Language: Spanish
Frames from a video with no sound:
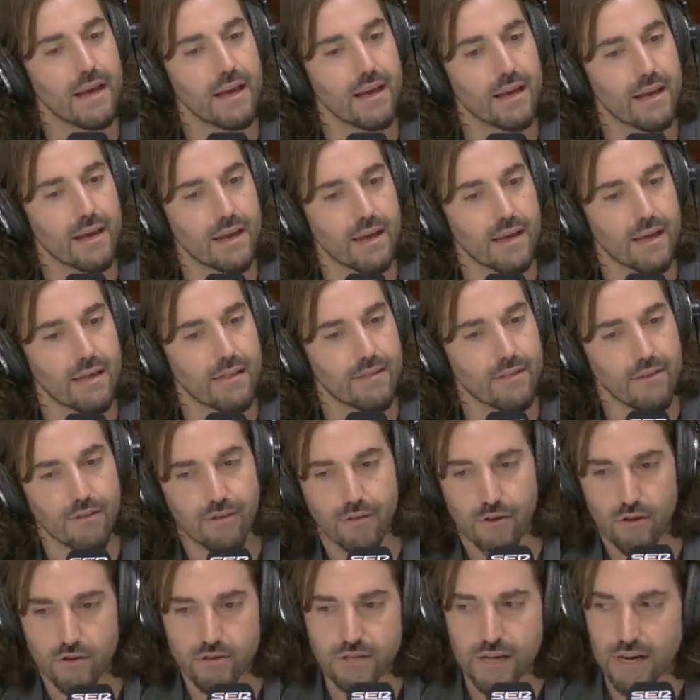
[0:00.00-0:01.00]
Eh,
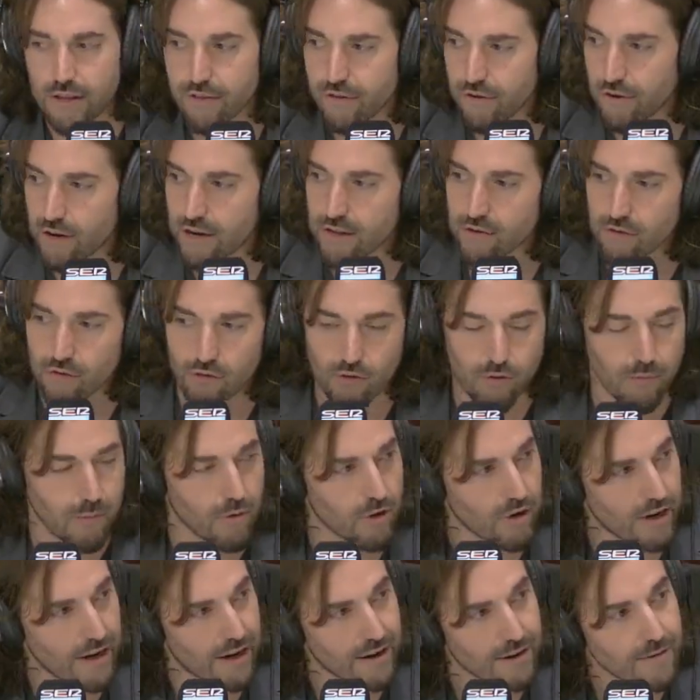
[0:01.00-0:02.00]
edición, seleccionar todo,
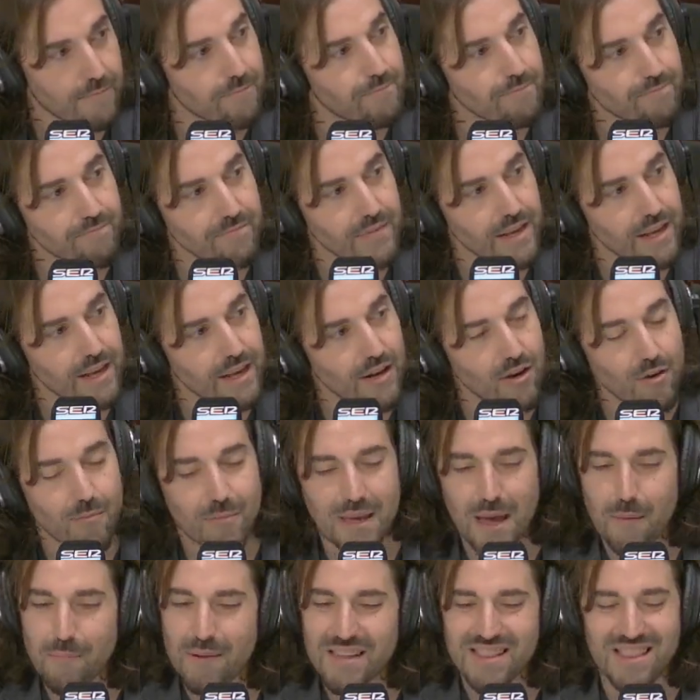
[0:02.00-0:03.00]
borrar. Y no
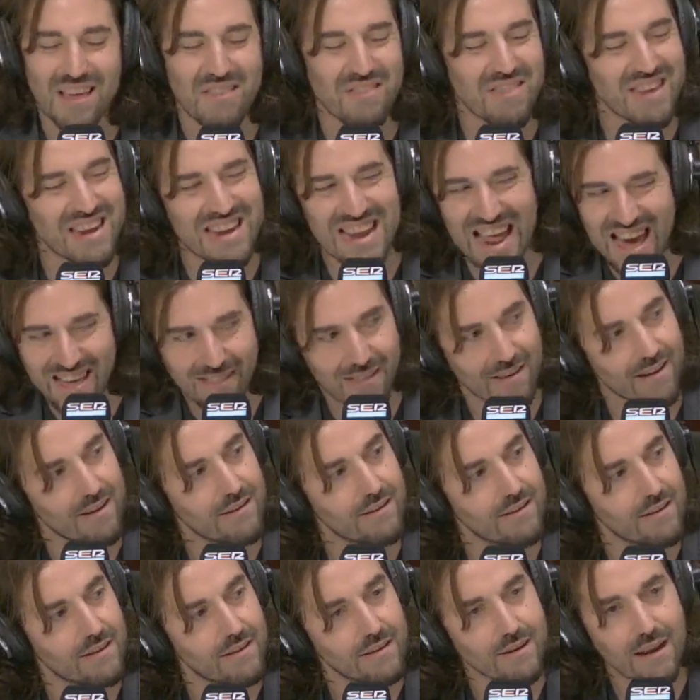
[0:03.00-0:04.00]
me apetece
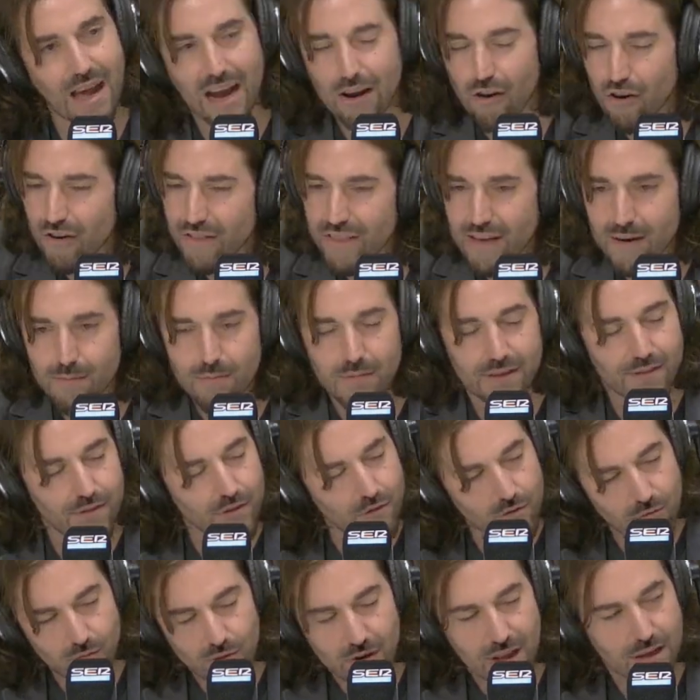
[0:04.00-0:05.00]
nada acordarme
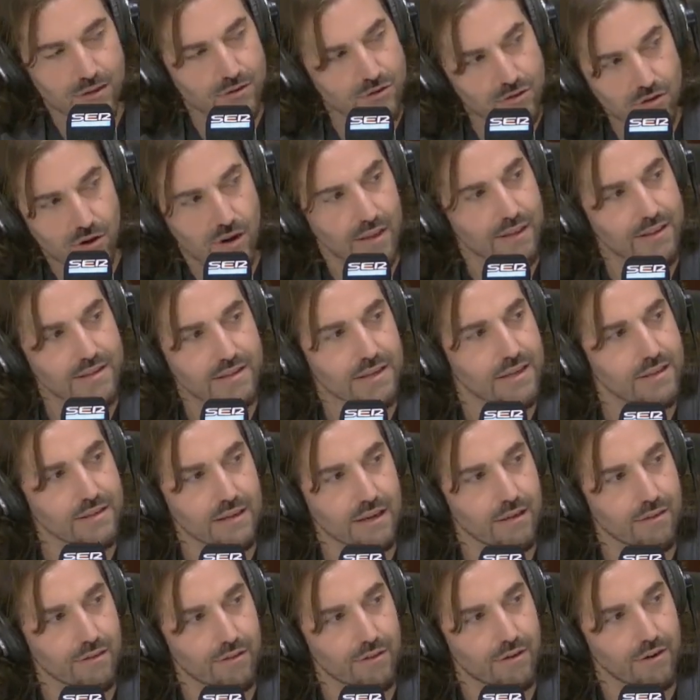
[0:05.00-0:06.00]
de una sola de
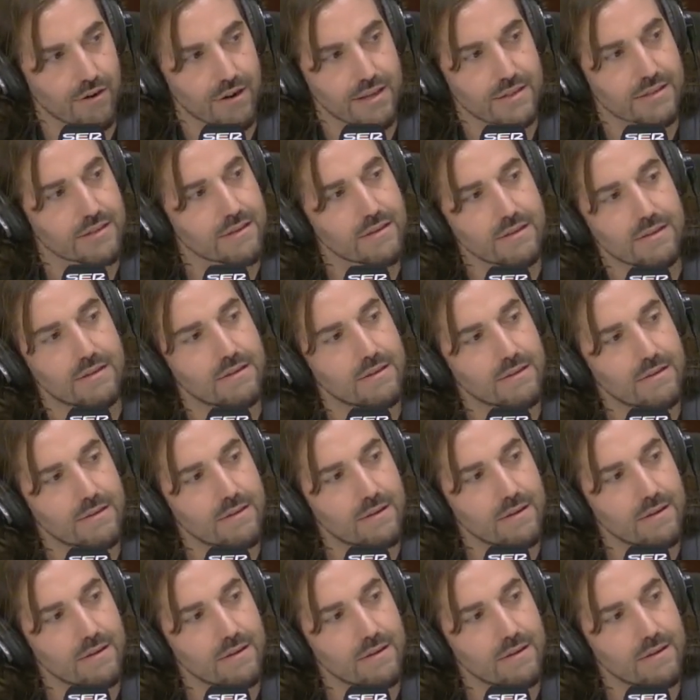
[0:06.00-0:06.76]
esas canciones. No, ¿eh?